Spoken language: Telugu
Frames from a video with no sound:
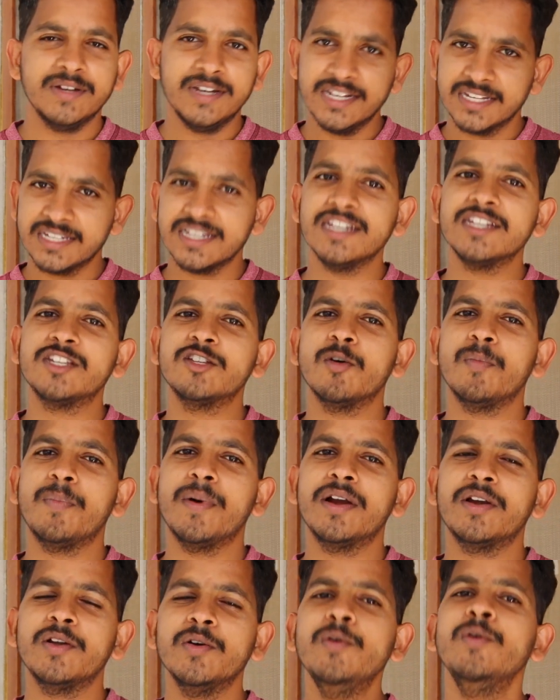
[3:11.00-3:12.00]
డిస్టెన్స్తో
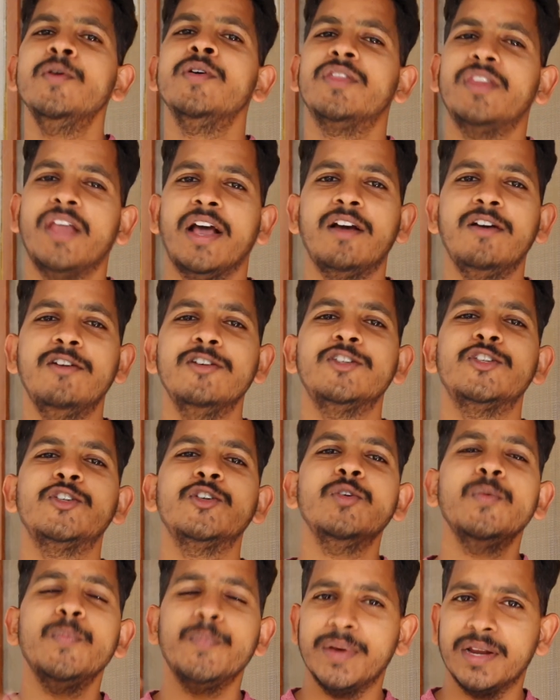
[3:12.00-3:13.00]
పాటు
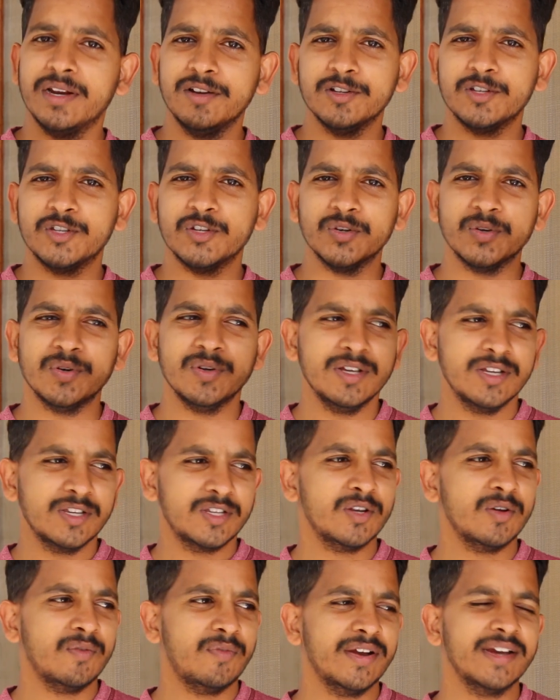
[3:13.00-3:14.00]
తగ్గొచ్చు పెరగచ్చు
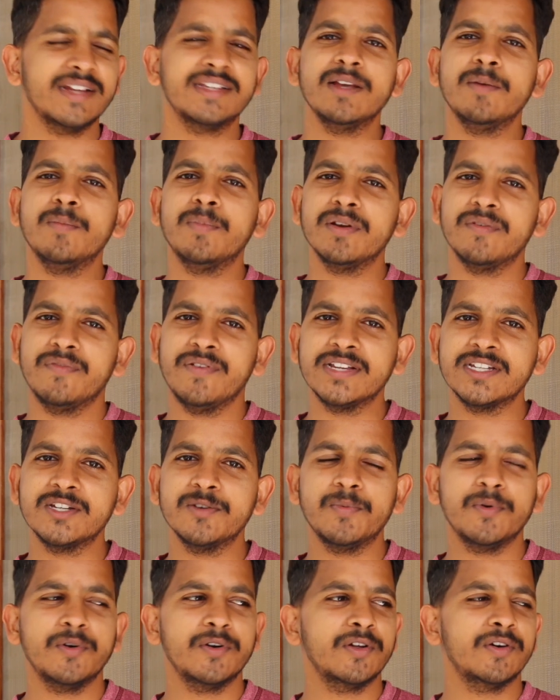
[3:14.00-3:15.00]
సో ఫర్ ఎగ్జాంపుల్
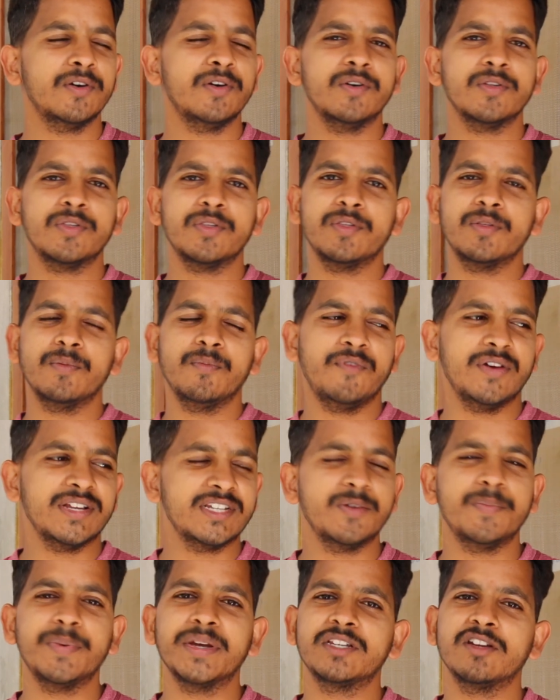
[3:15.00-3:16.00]
ఫస్ట్ ఫోటో
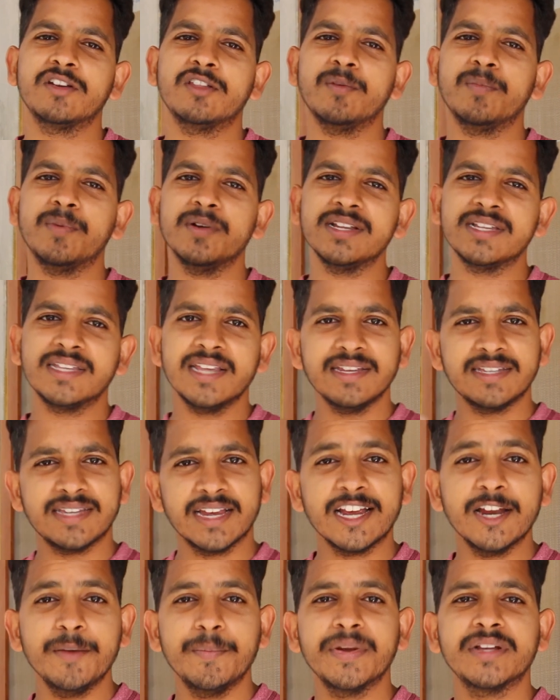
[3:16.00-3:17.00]
ఫస్ట్ పిక్చర్తో పోలిస్తే
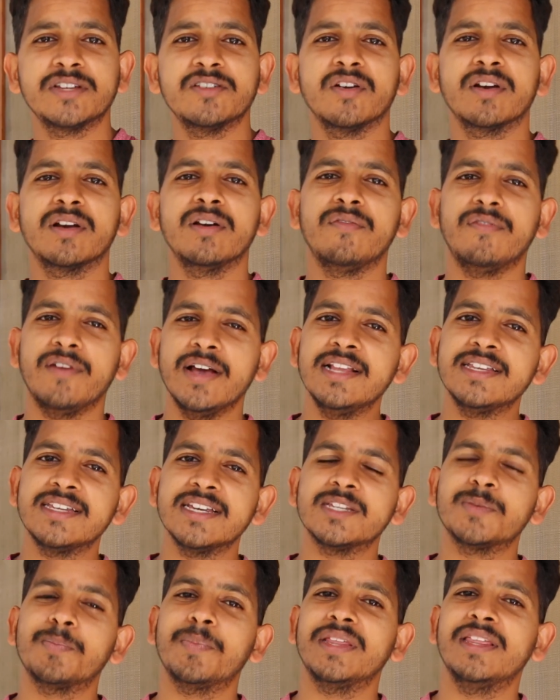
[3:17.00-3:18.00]
సెకండ్ పిక్చర్ యొక్క ఫైల్
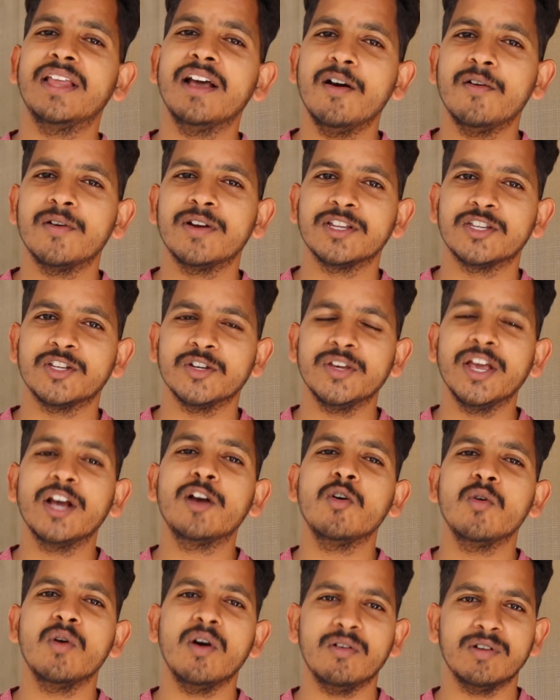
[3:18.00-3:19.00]
సైజ్ పెద్దగా ఉండొచ్చు
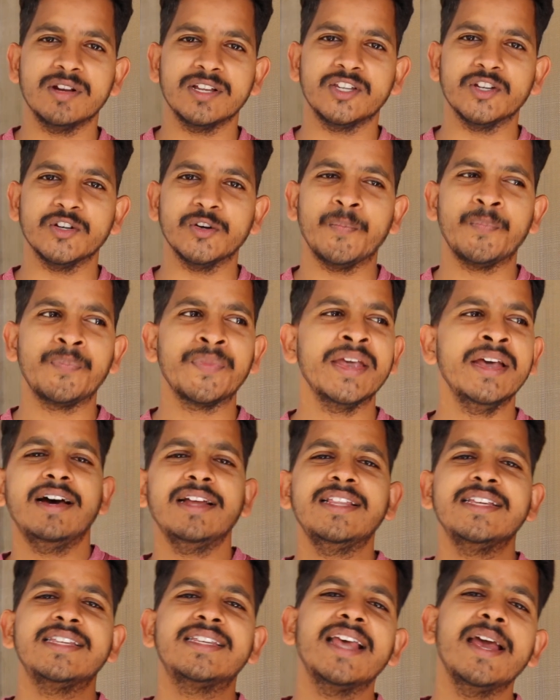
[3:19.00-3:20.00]
ఎక్కువగా ఉండొచ్చు
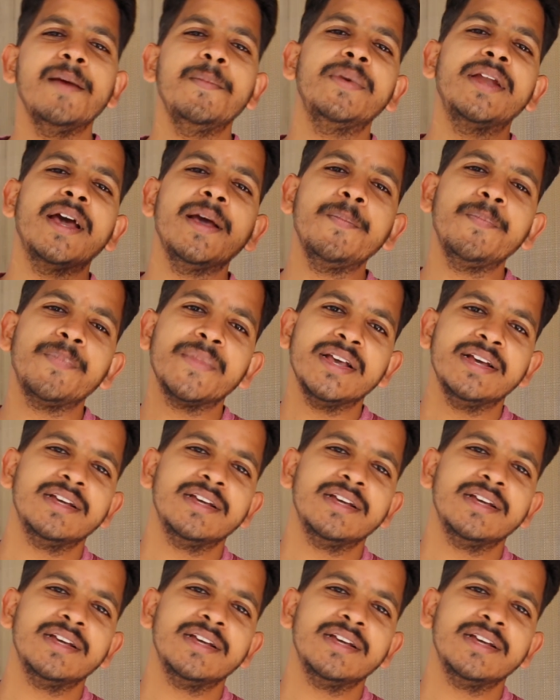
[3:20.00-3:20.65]
అట్ ది సేమ్ టైం